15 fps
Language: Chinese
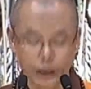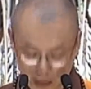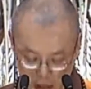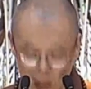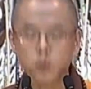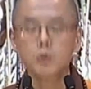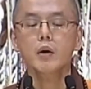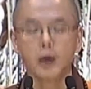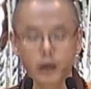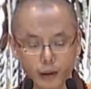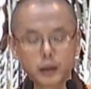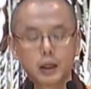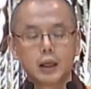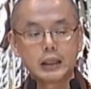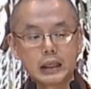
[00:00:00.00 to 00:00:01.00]
的确
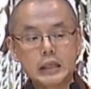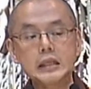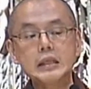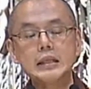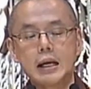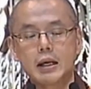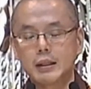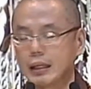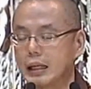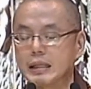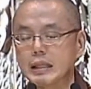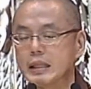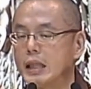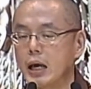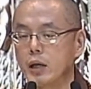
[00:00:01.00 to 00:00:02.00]
你是
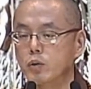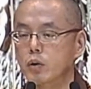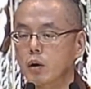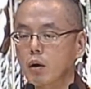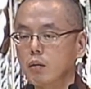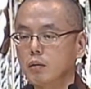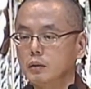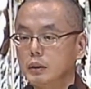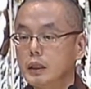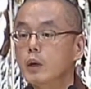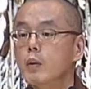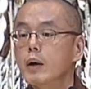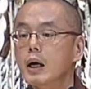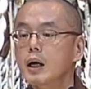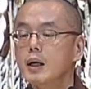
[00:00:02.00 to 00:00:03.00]
人，it's natural，你
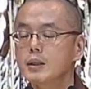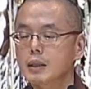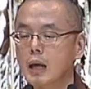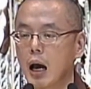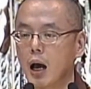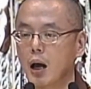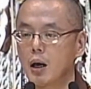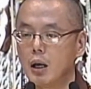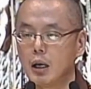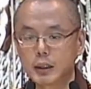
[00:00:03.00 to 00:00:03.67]
会恨他。